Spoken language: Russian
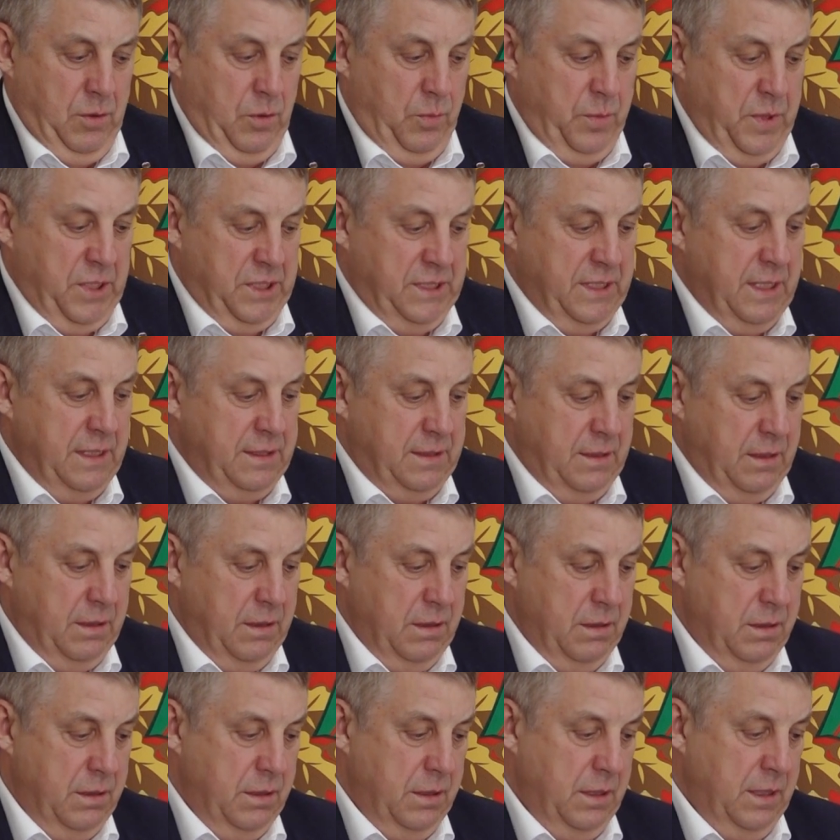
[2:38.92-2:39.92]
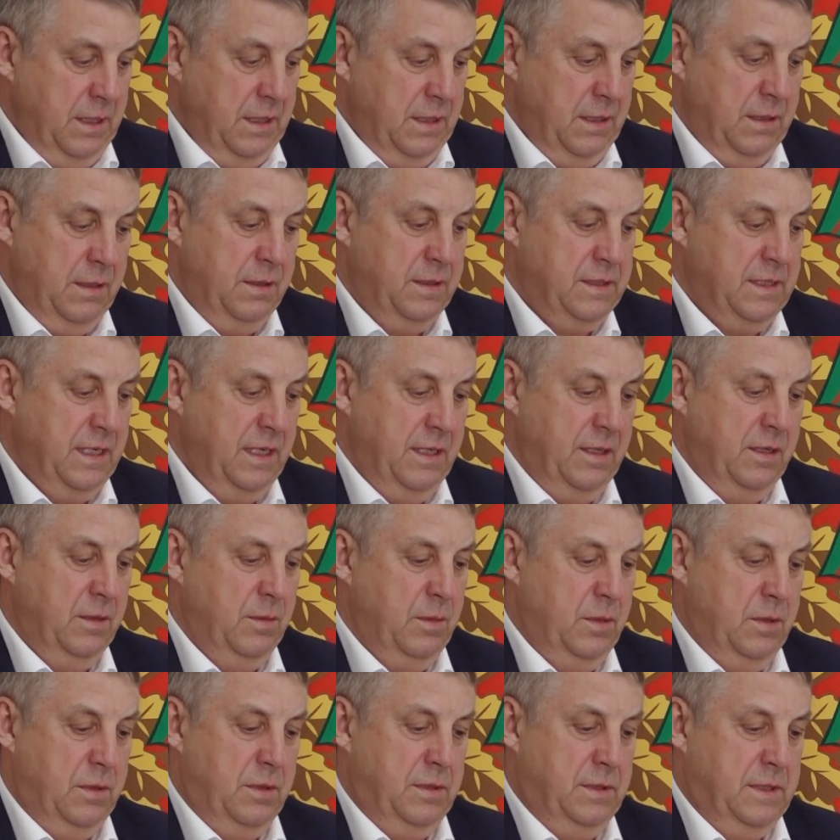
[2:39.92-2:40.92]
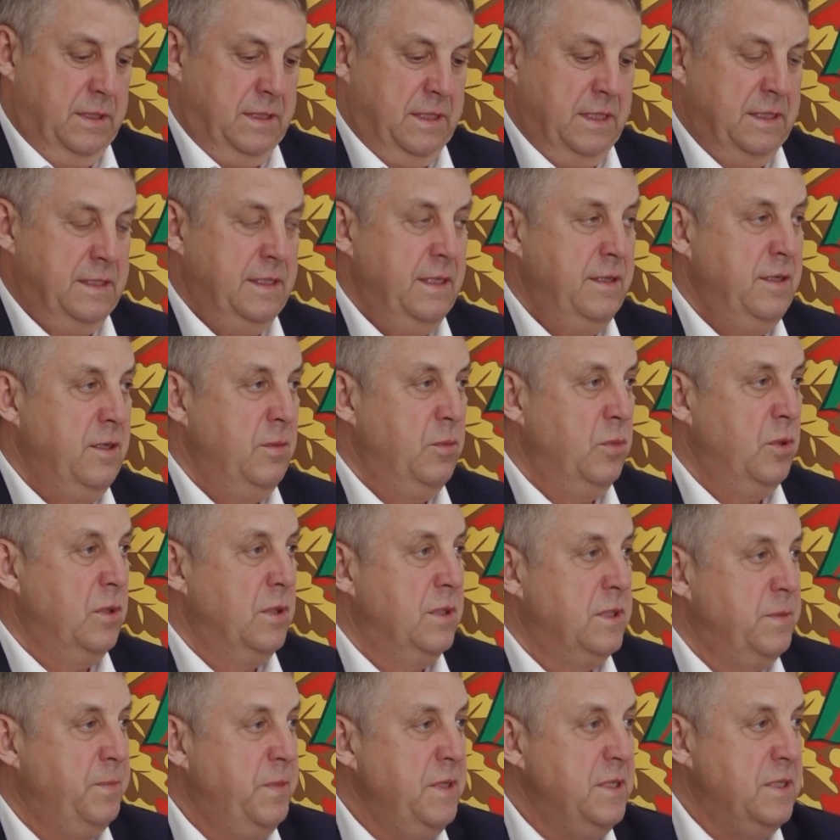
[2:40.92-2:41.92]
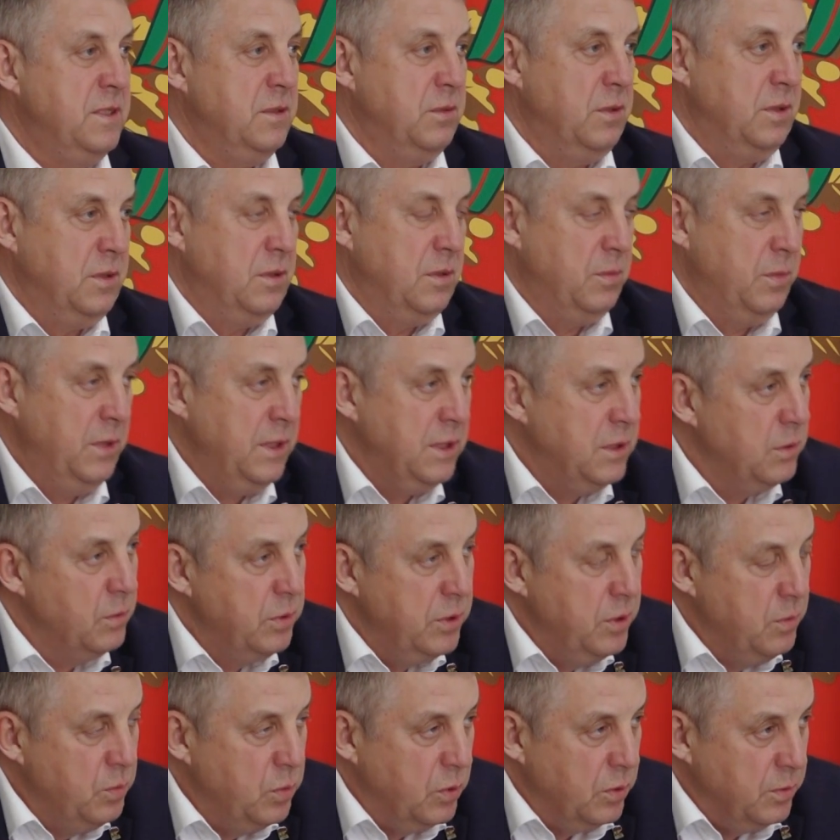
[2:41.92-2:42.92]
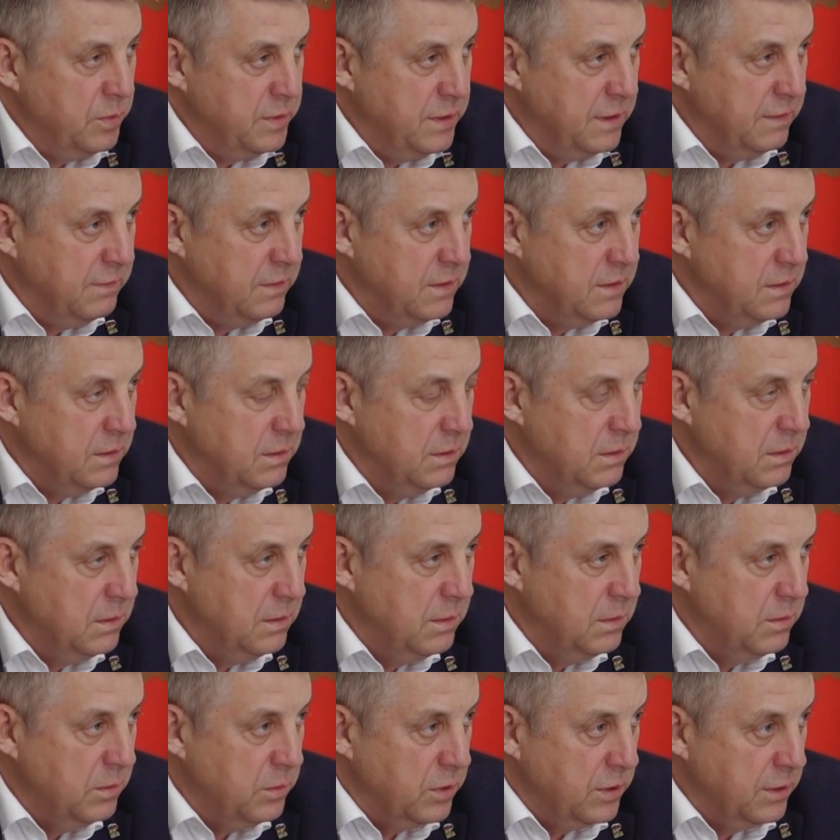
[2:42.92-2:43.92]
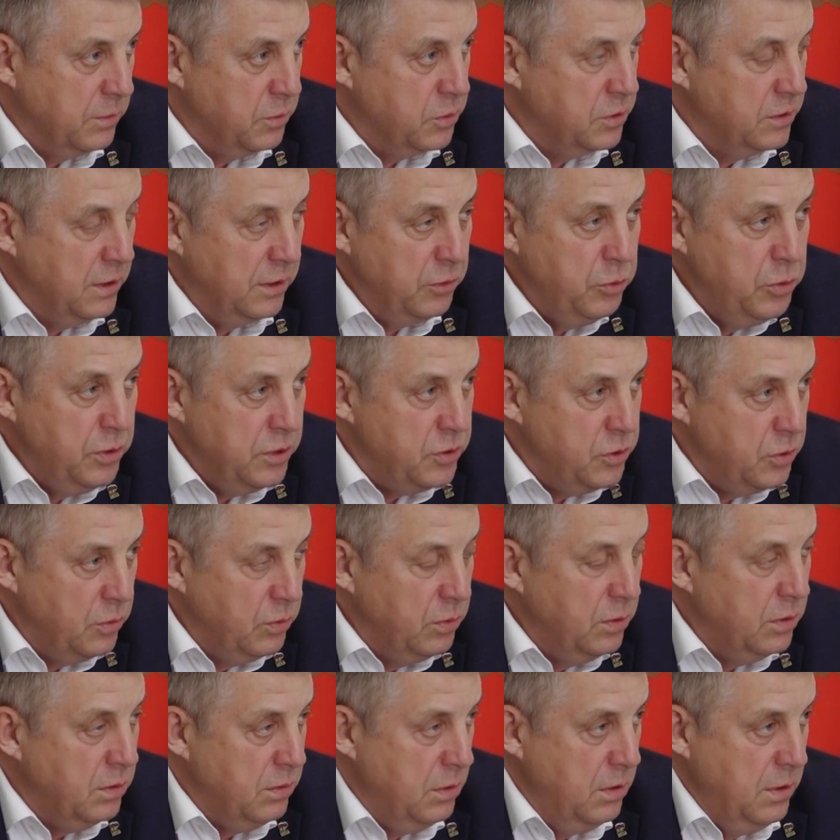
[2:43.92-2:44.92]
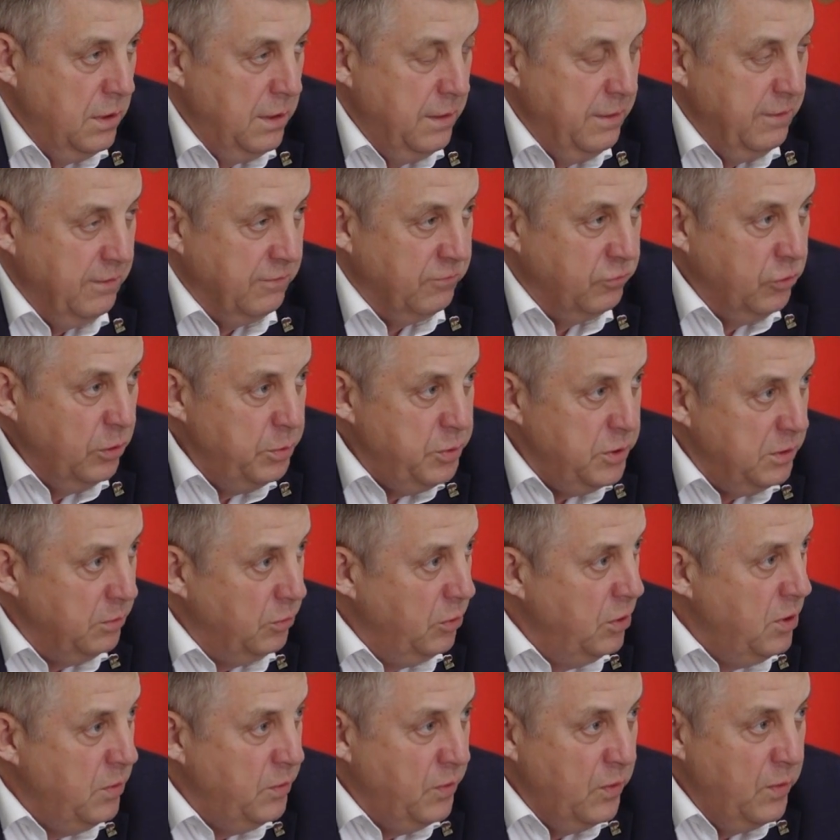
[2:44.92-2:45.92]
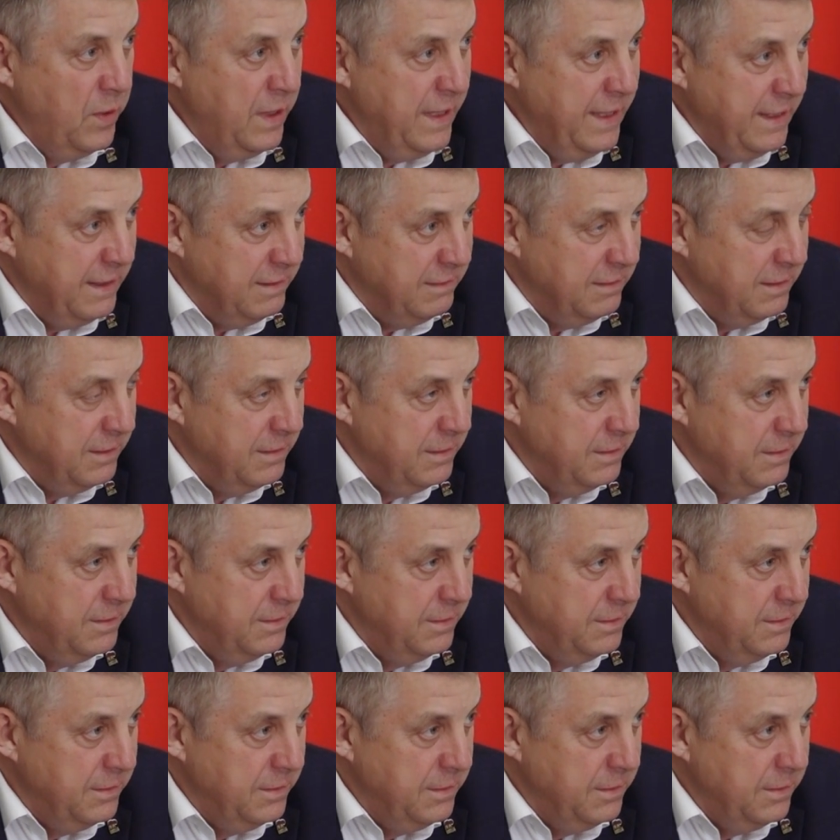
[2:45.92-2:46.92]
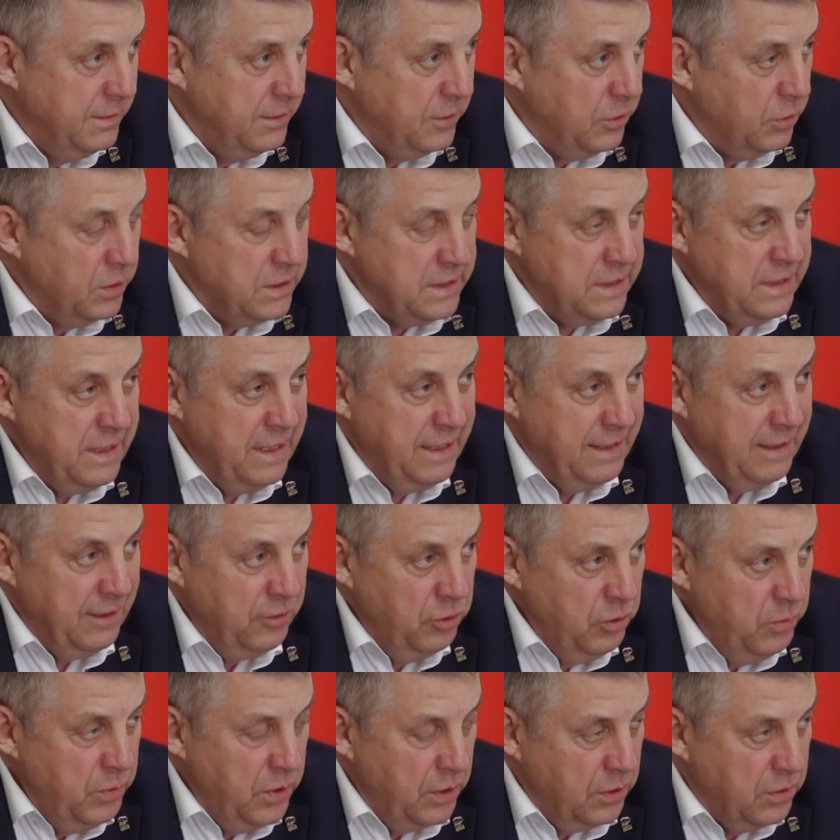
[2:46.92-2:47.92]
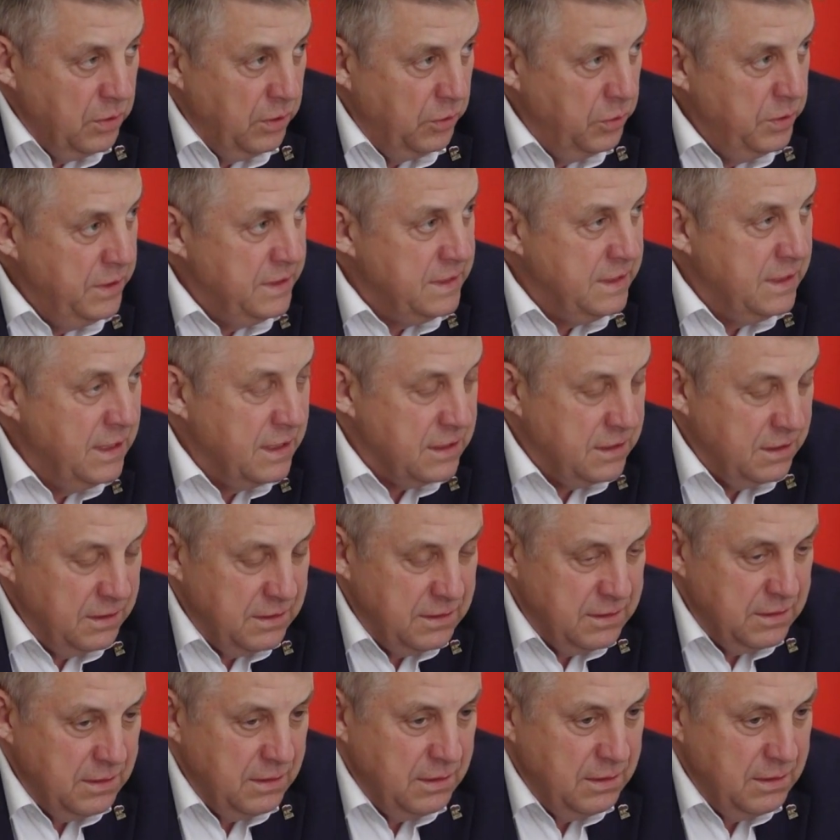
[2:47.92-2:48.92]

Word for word: Бежать и следом за соседями списывать, мы этого не будем делать. Потому что оно ничего, в общем, оно не повлияло. То есть на экономику оно не скажется.